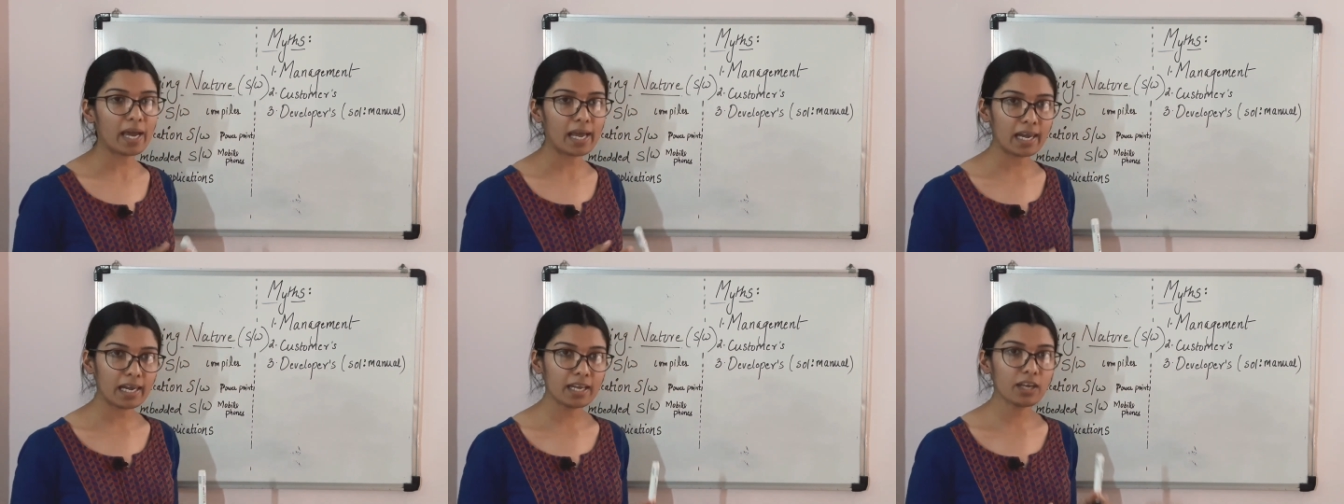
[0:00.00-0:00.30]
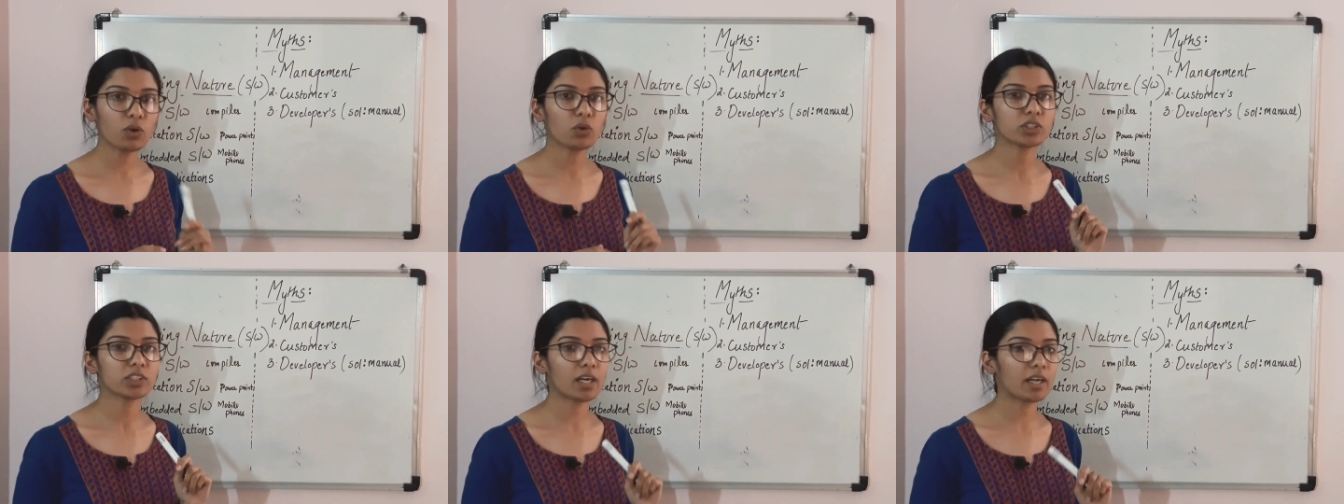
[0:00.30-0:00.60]
पहले
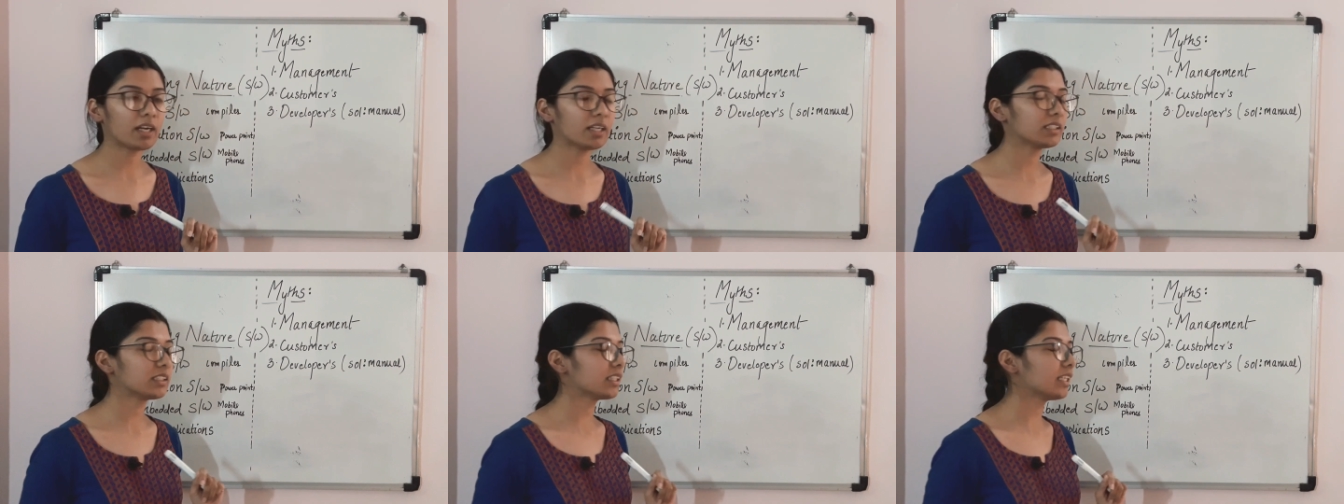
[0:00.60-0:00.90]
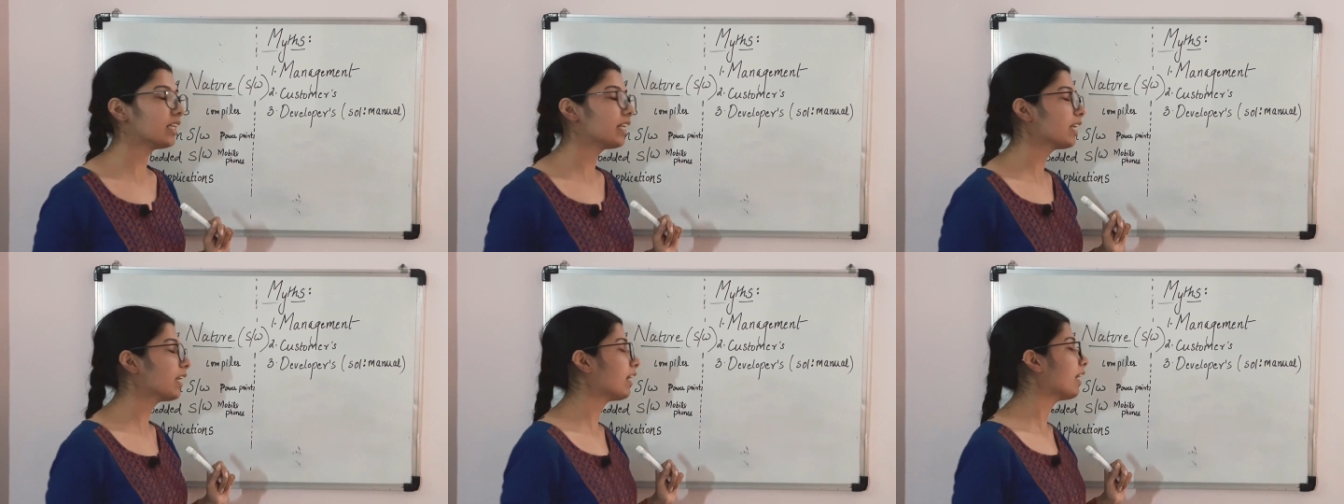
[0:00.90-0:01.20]
ही हो जाना
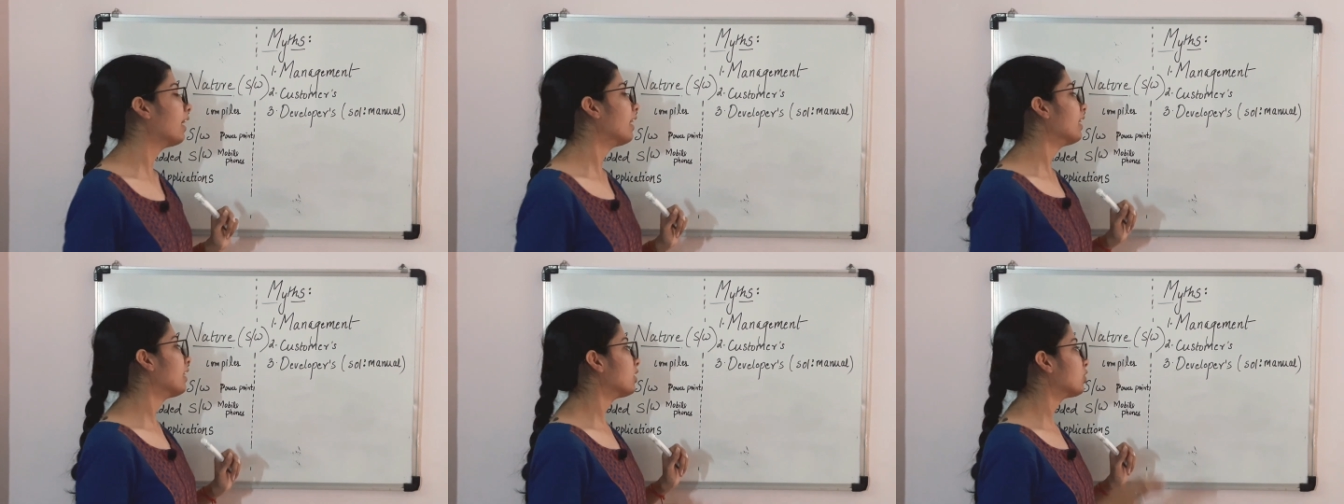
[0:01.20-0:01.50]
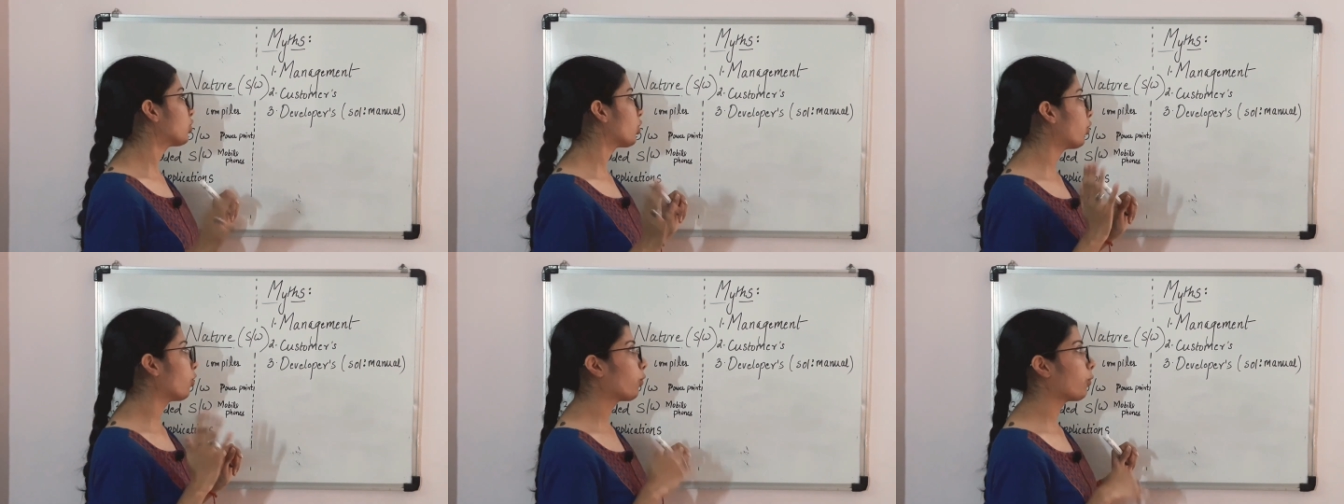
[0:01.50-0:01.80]
चाहिए
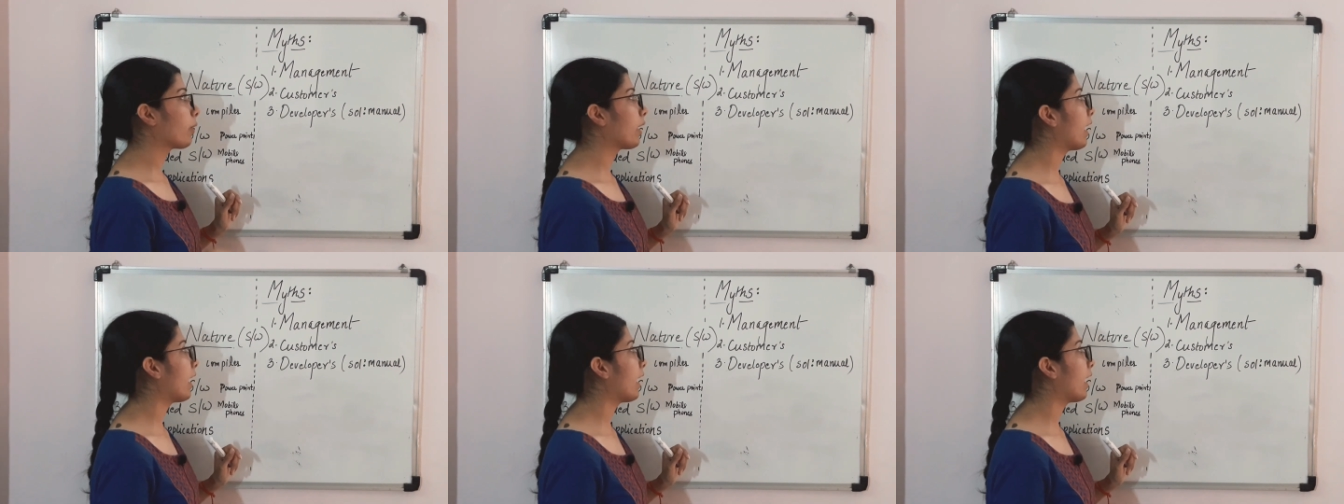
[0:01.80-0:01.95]
छोड़ो